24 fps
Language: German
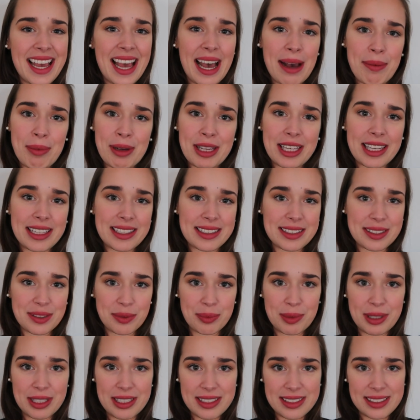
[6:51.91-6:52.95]
Aber jetzt
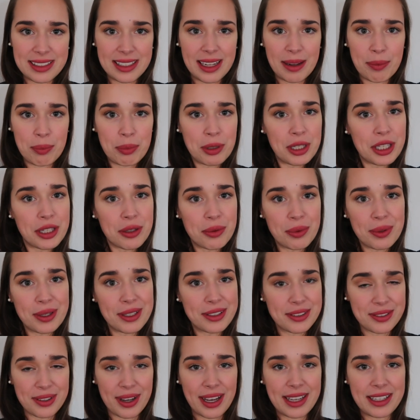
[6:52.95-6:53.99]
zumindest in der Peak
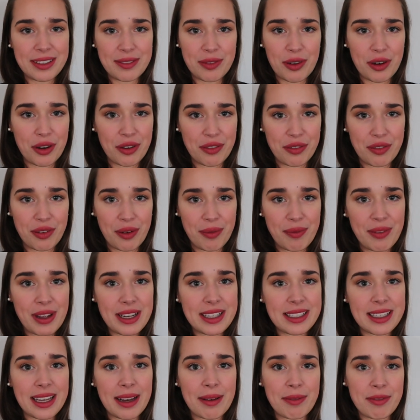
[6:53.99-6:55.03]
Week, so eine Woche vom
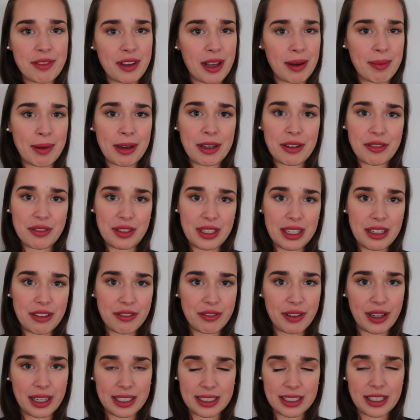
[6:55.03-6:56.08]
Wettkampf, kann man auf jeden
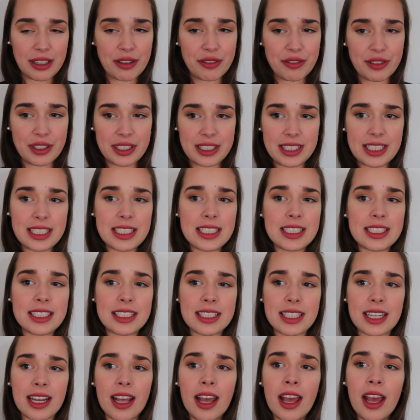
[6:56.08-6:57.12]
Fall drauf
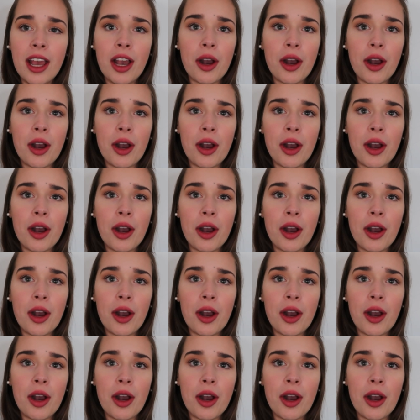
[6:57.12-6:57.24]
verzichten